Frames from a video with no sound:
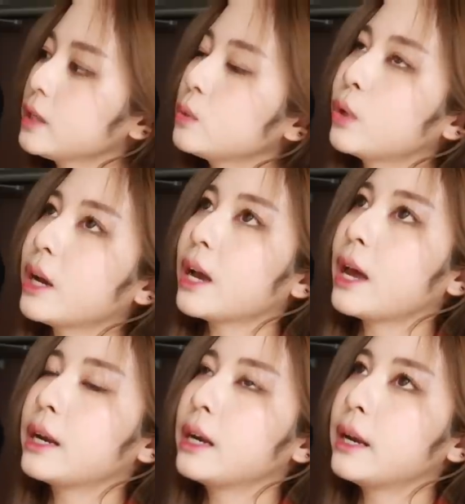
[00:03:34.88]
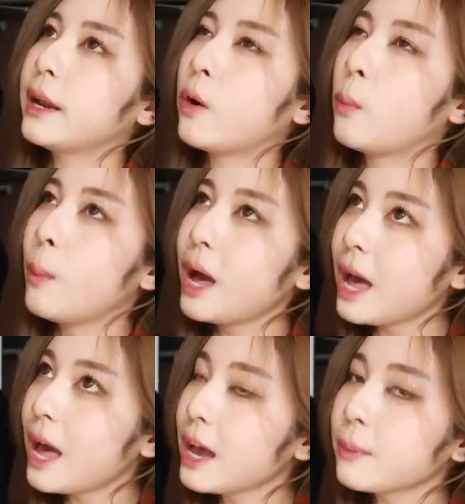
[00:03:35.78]
ถ้าสมมติอากาศหนาว
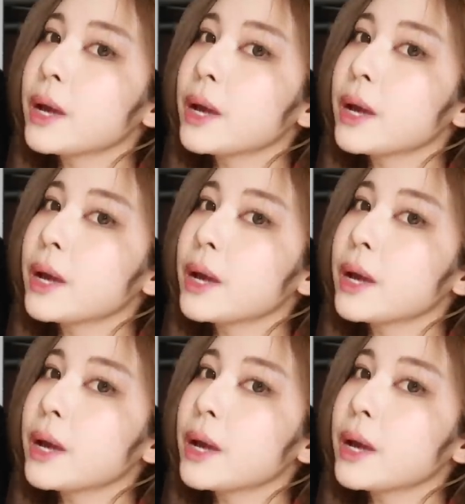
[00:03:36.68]
มาก